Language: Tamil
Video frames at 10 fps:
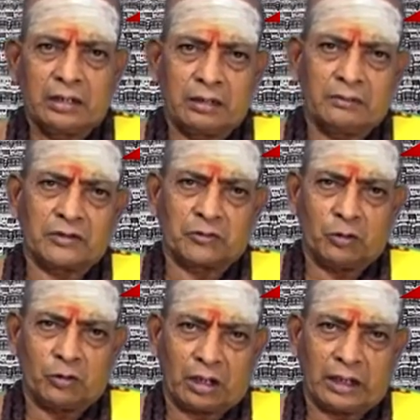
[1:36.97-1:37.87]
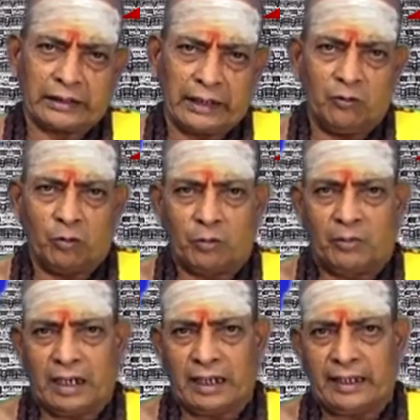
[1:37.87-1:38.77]
இருபத்தி ஒரு கட்டை ஒரு
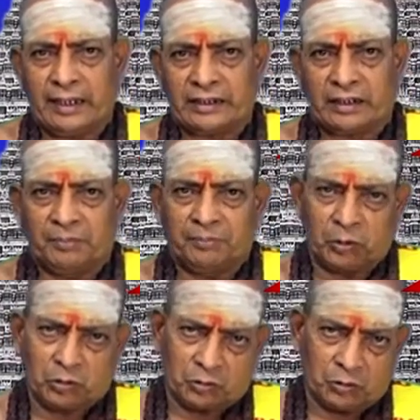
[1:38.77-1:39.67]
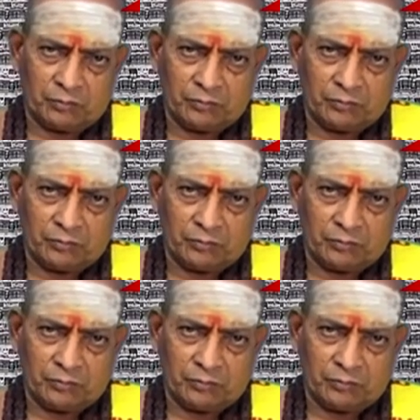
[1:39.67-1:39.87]
மாலையாக்கி போட்டு